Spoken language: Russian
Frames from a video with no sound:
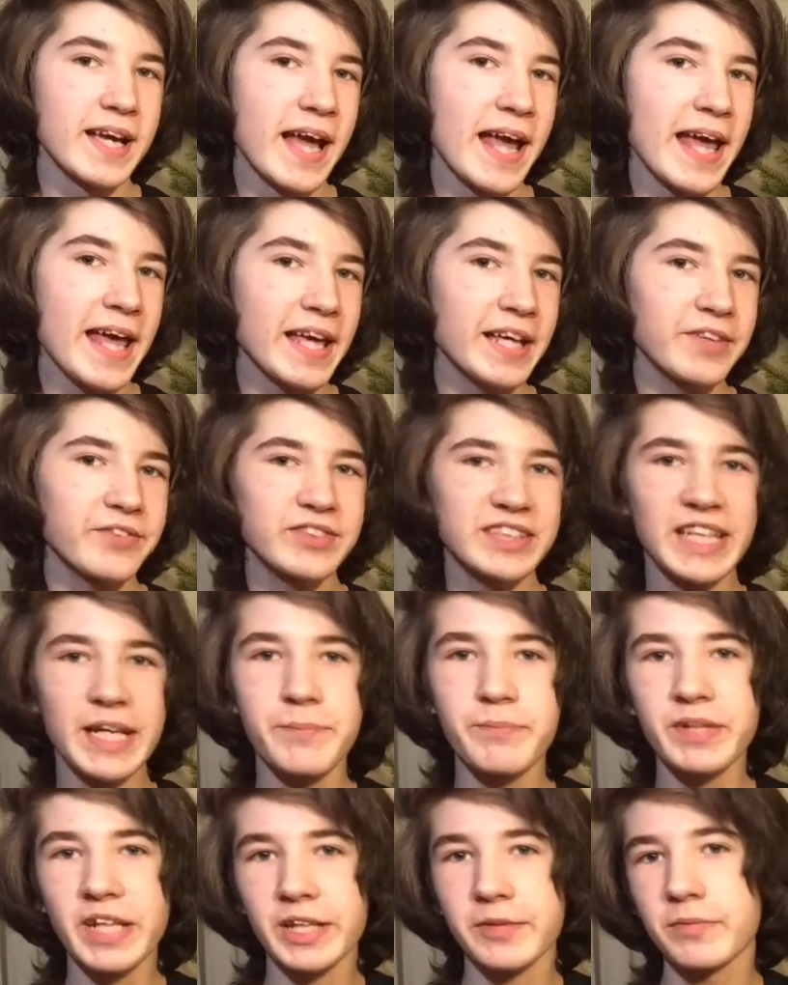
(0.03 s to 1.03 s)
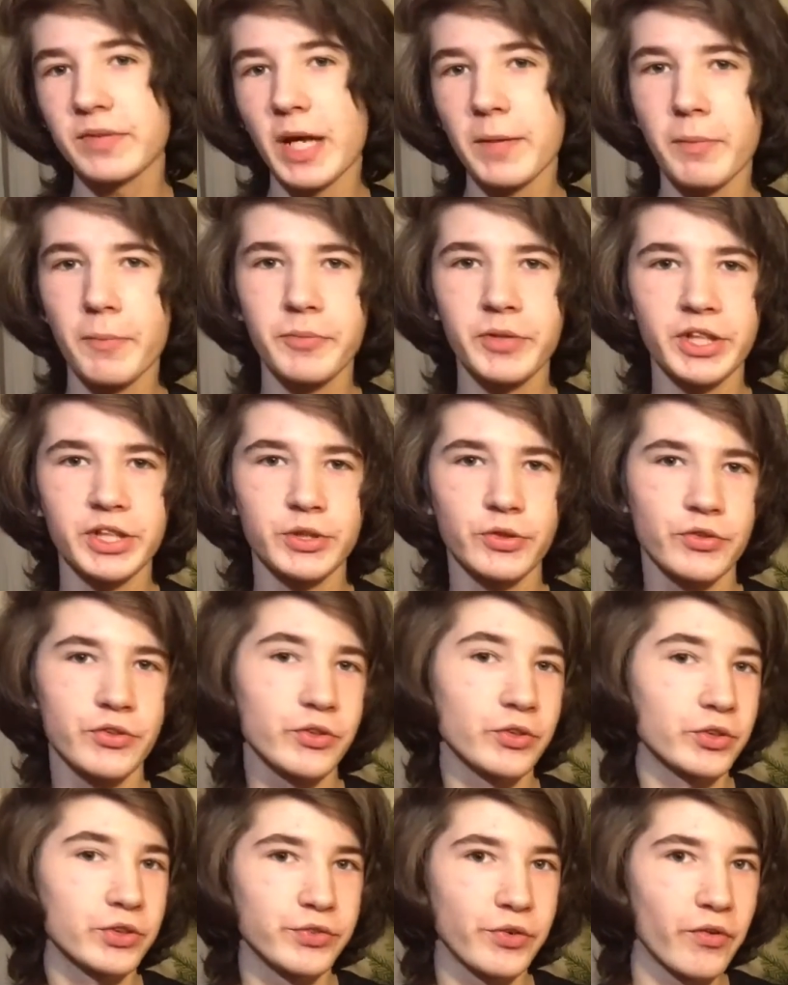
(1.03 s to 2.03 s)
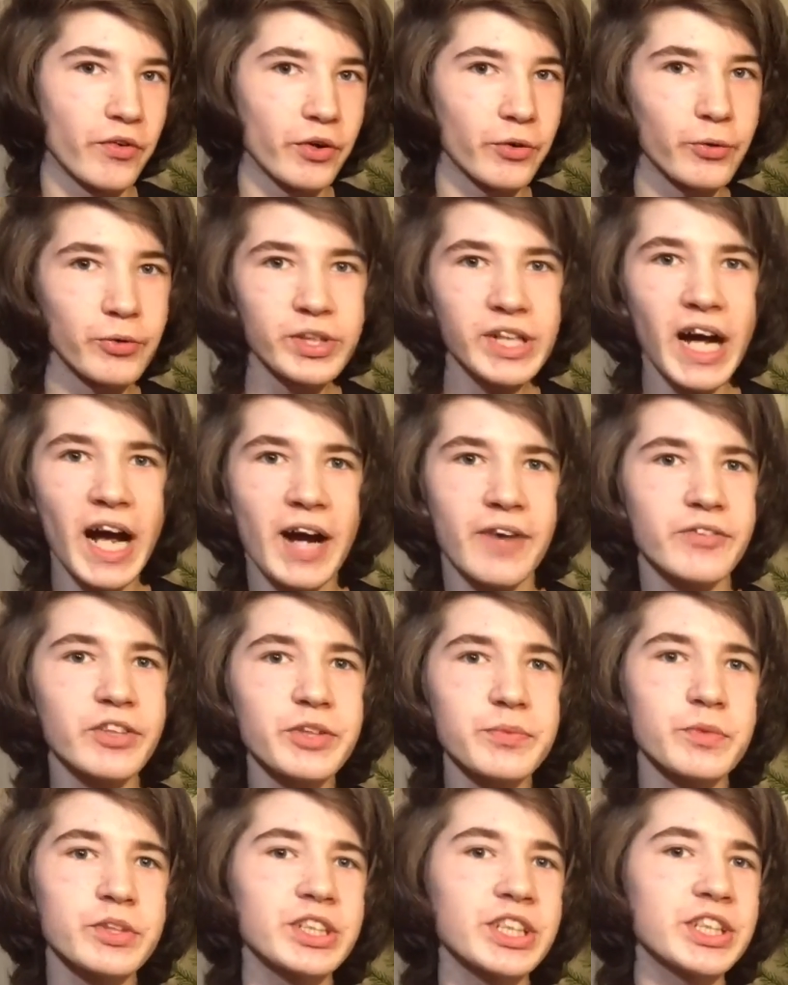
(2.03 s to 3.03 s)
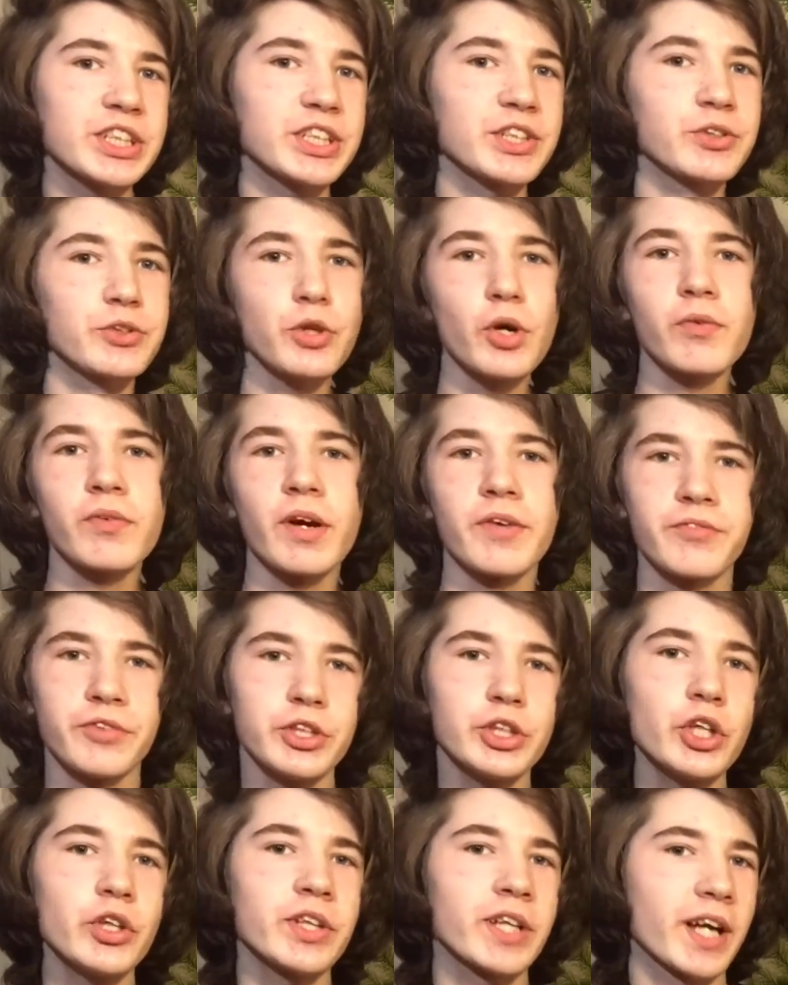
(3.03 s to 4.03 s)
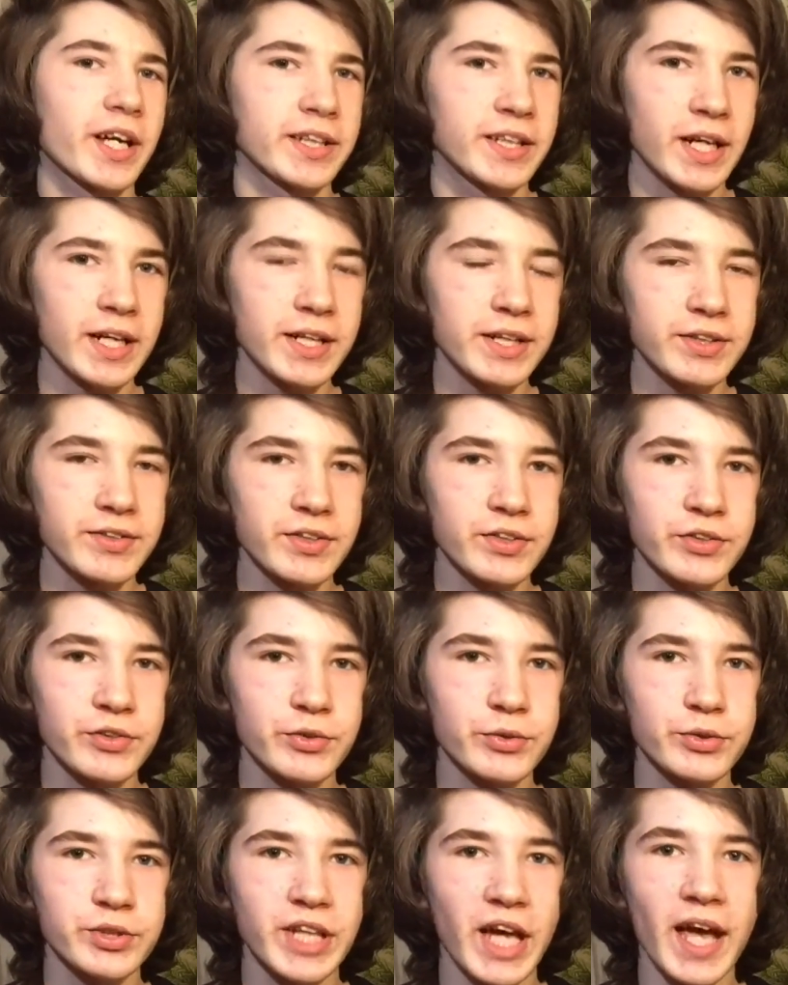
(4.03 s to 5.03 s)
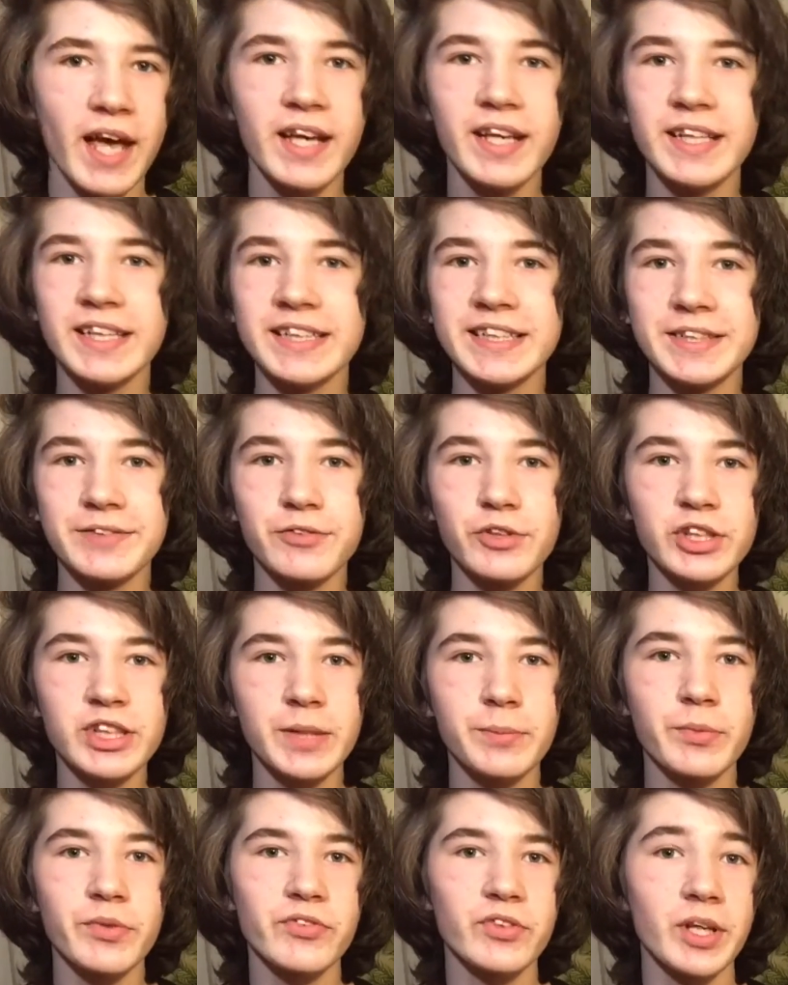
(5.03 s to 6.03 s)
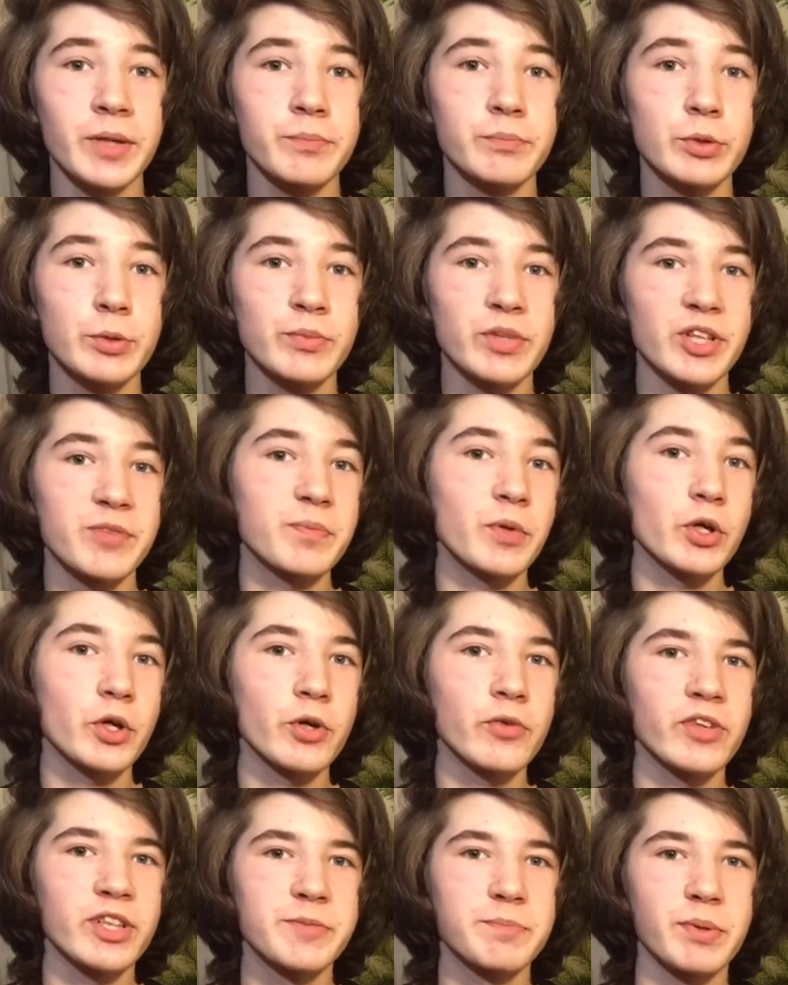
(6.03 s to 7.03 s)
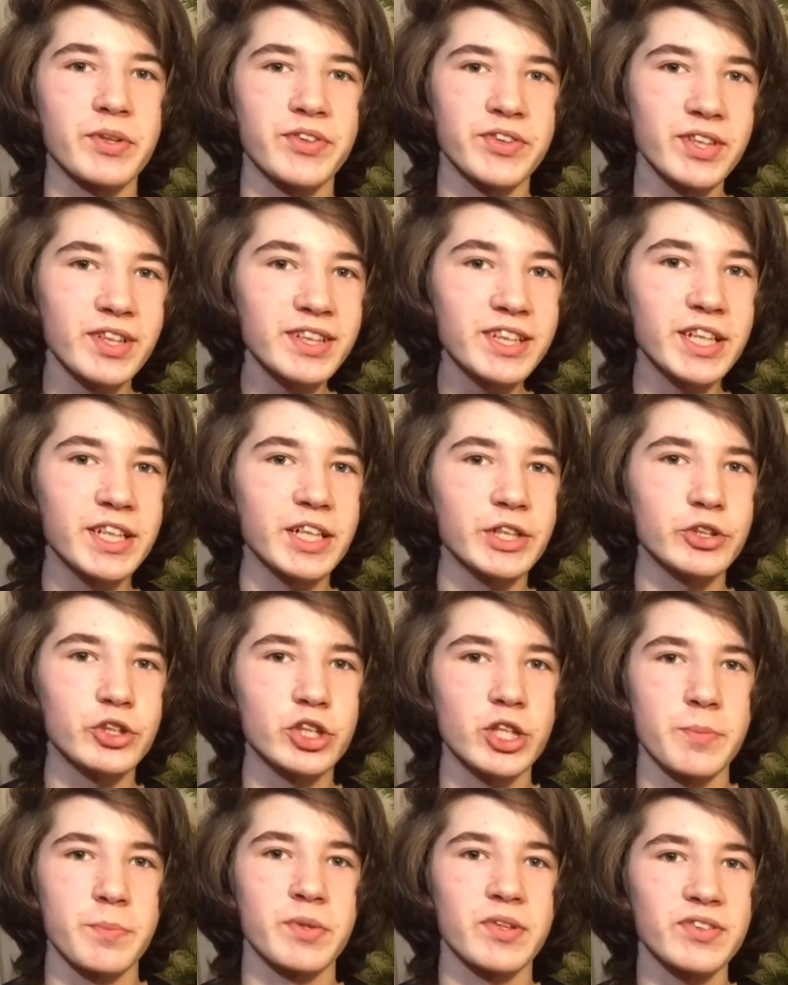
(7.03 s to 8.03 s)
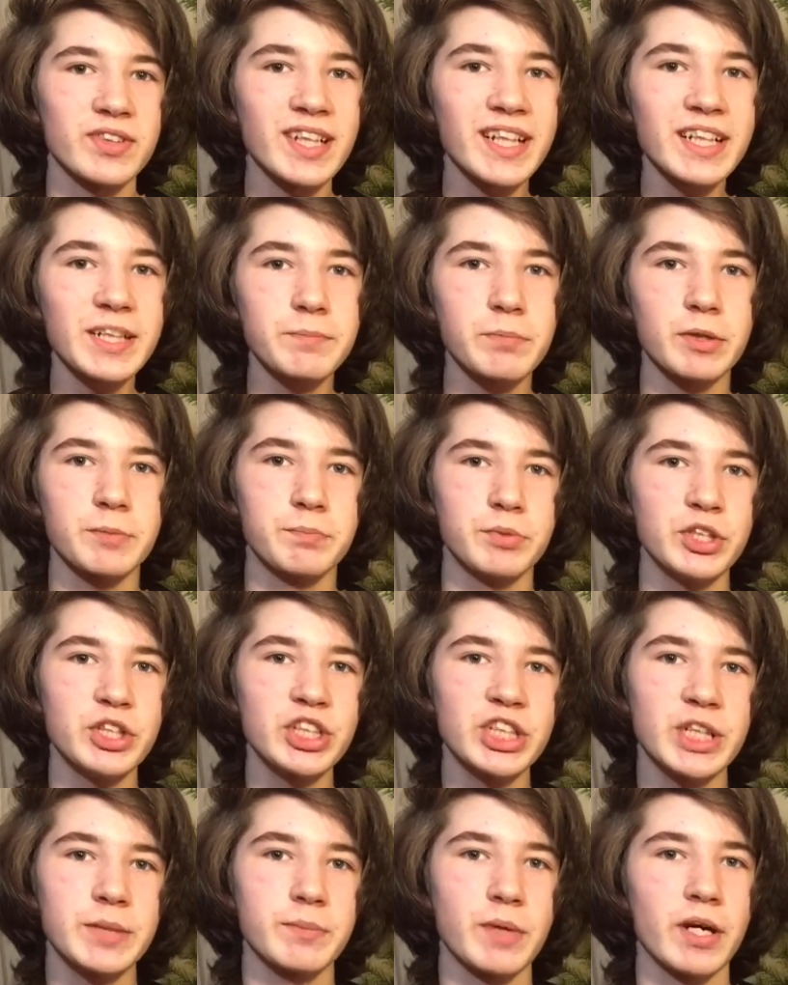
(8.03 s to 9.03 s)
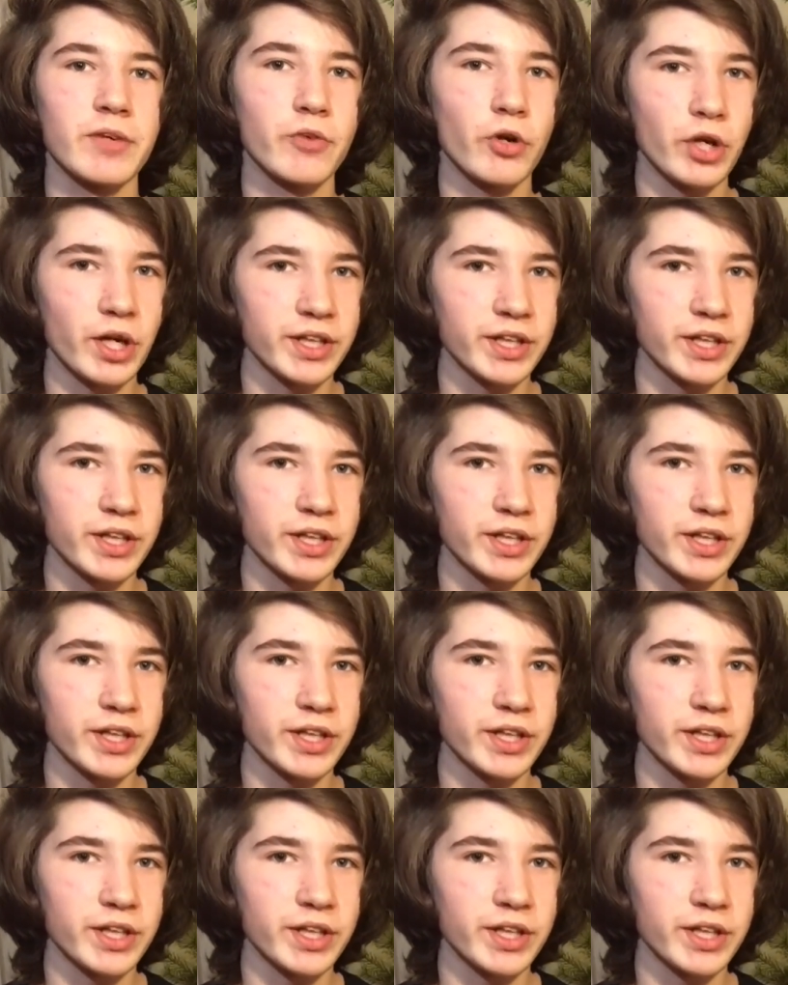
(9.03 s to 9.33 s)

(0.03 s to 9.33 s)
Хей, hey, всем привет, меня по-прежнему зовут Вова Гура, а вы смотрите новое видео на канале Instant Studio. Сегодня мы с вами будем распаковывать посылки, которые прислали подписчики моего